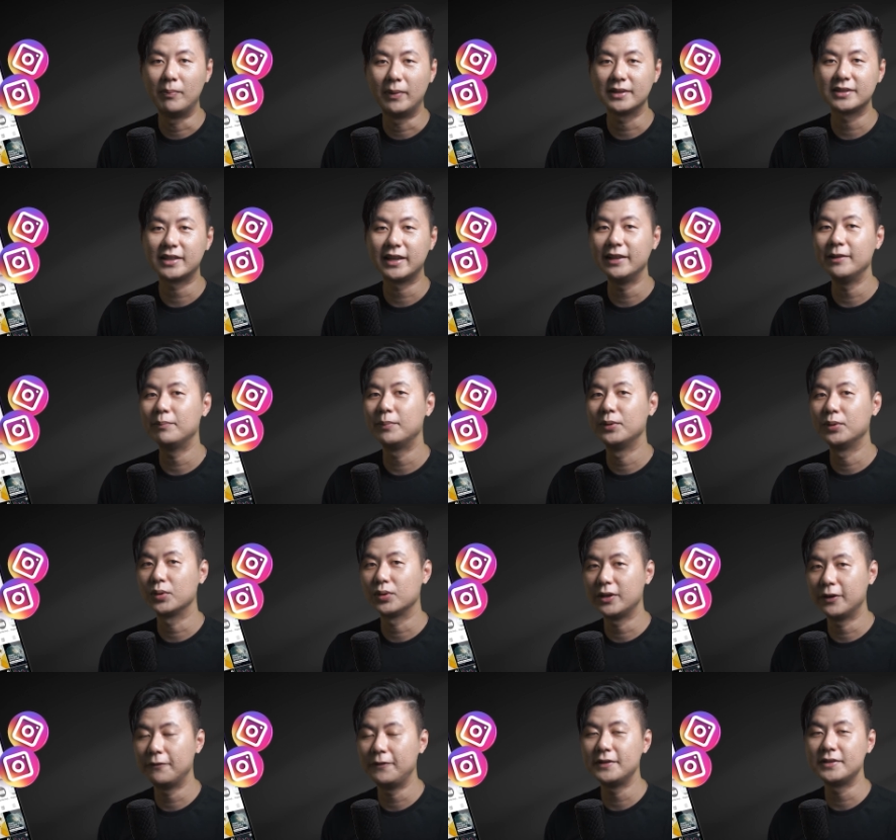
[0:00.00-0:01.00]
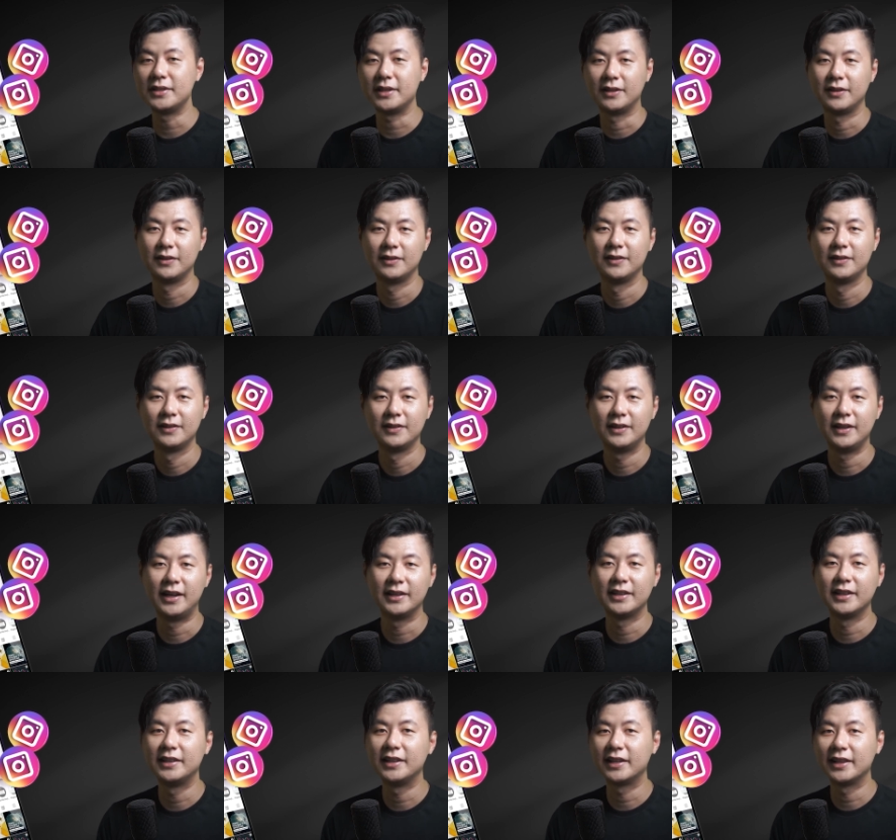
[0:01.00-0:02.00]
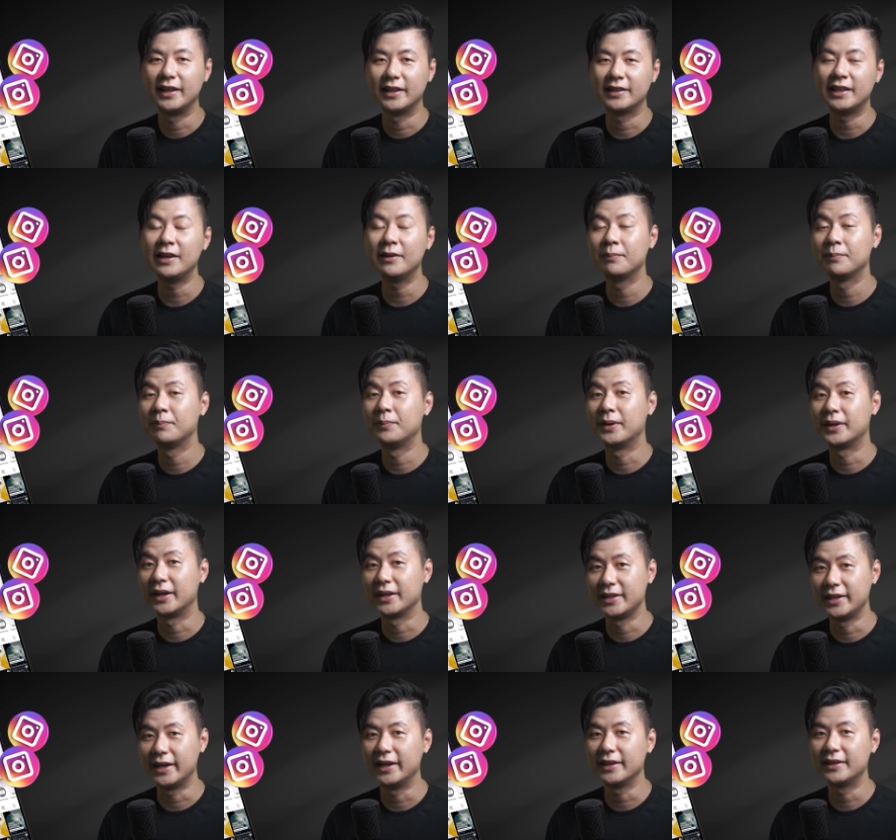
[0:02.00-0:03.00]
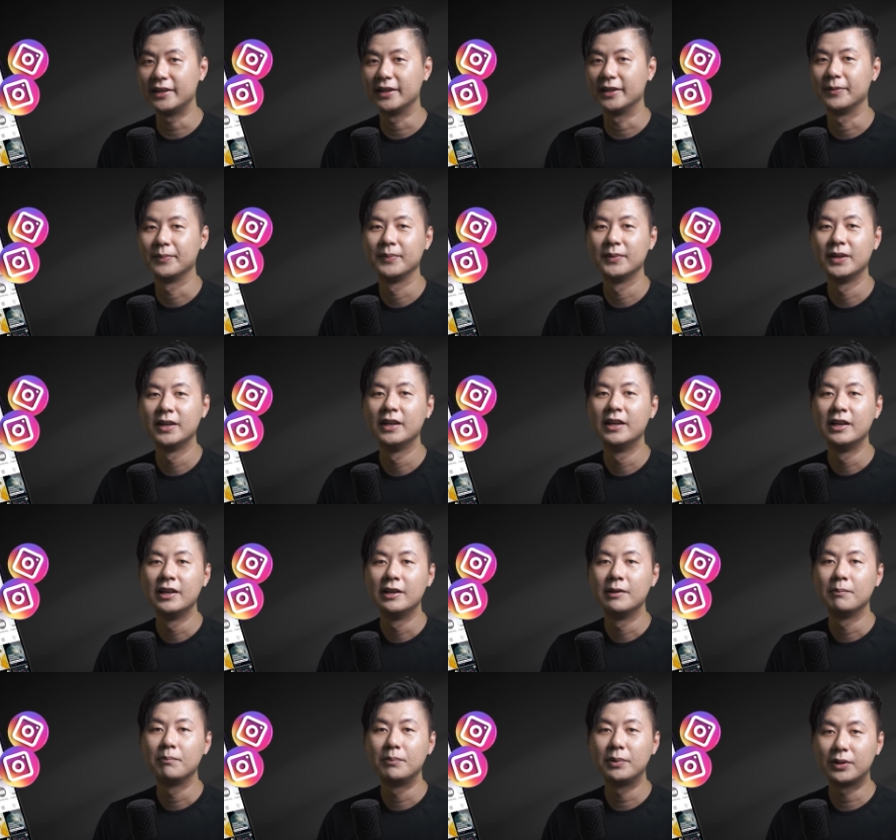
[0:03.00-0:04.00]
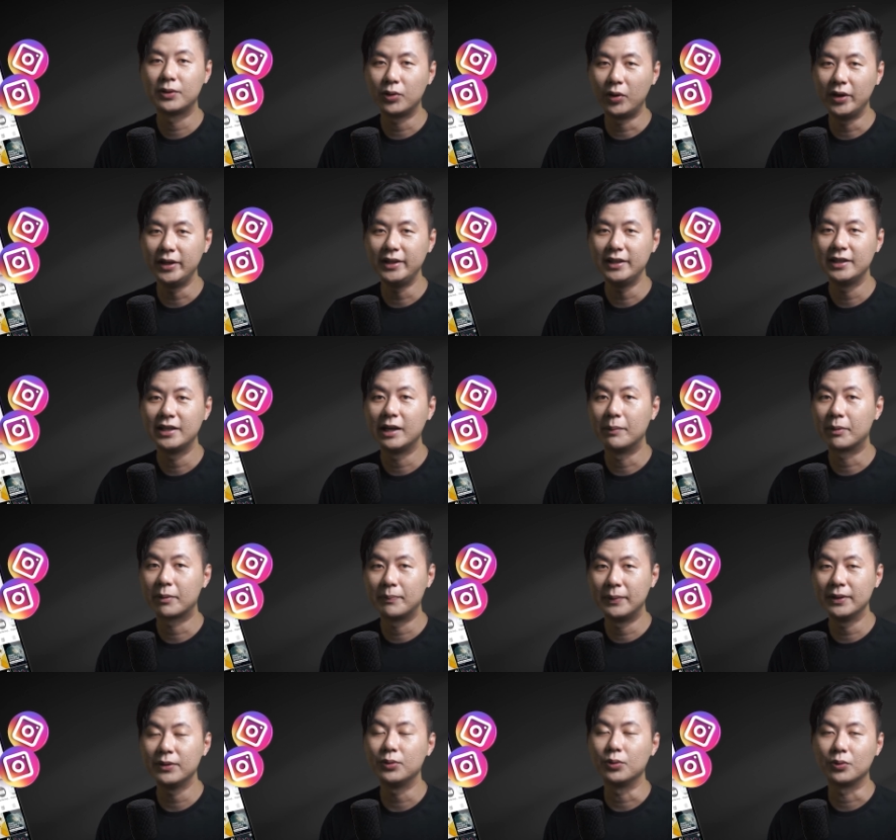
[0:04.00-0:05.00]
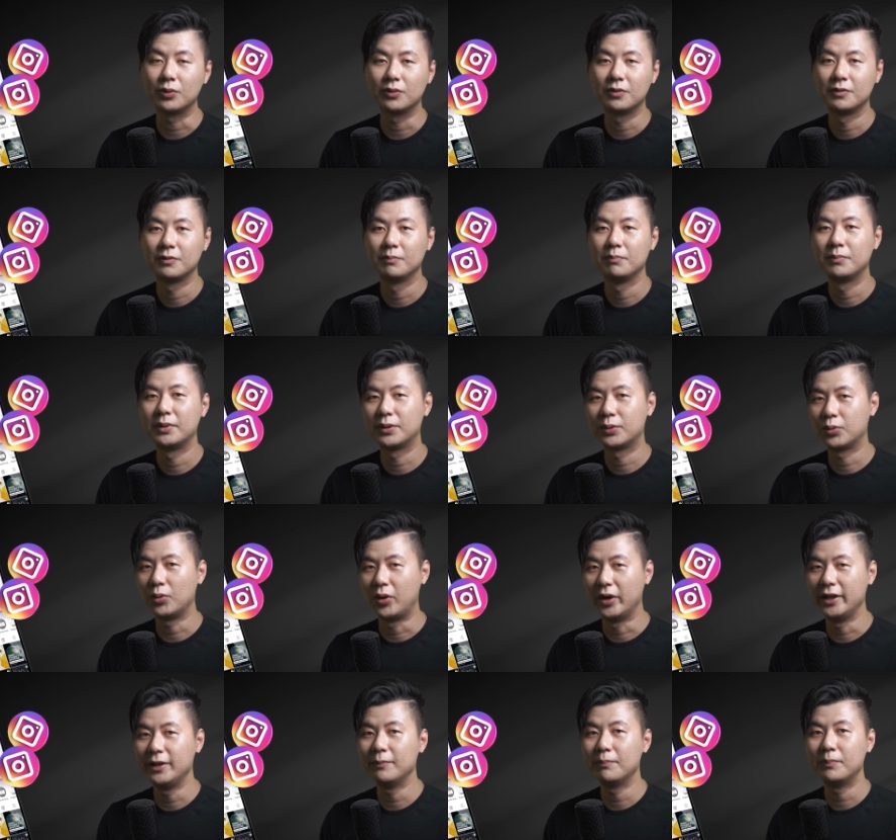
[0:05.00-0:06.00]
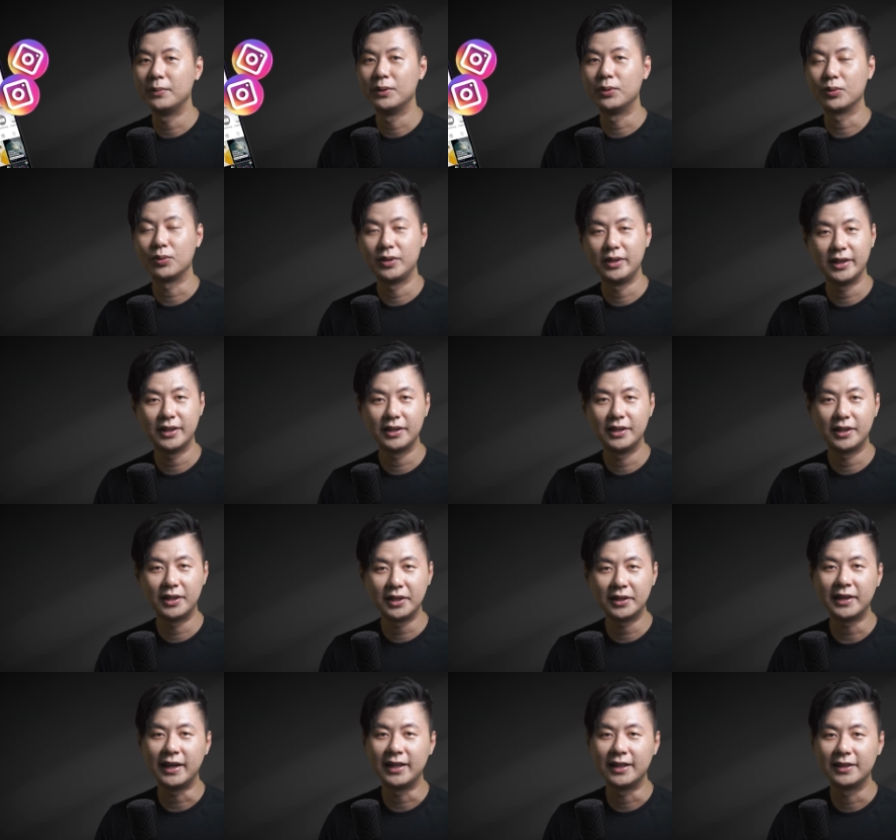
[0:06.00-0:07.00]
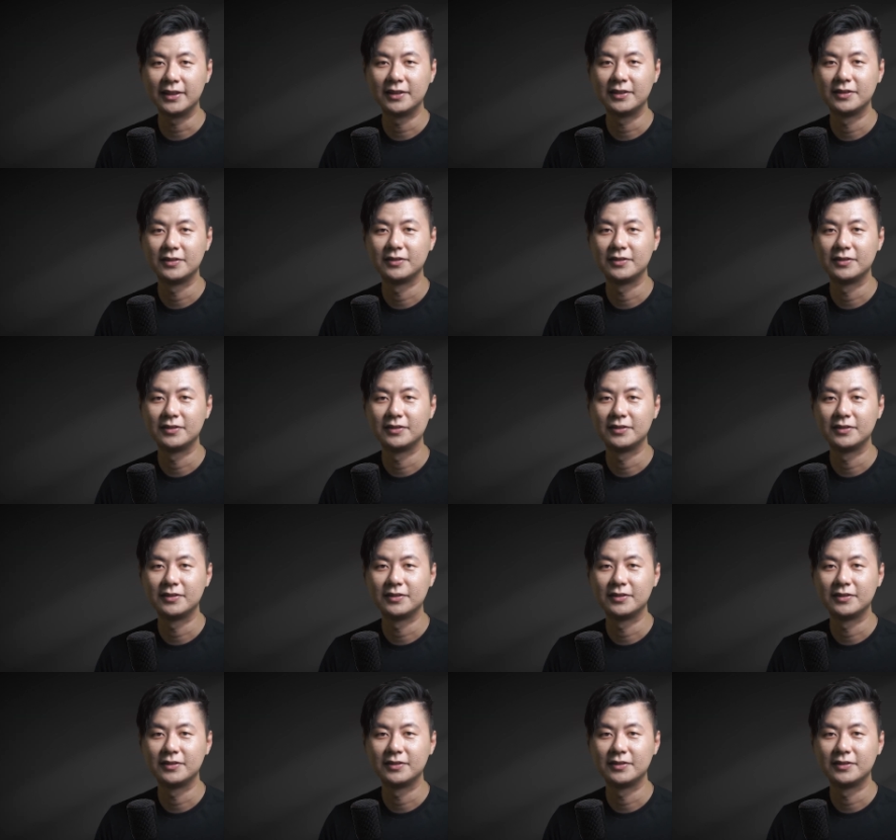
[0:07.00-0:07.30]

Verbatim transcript: emas kan bentuknya fisik. Anda digeletah, barangnya ada. Bitcoin nggak berbentuk. Bitcoin bentuknya digital.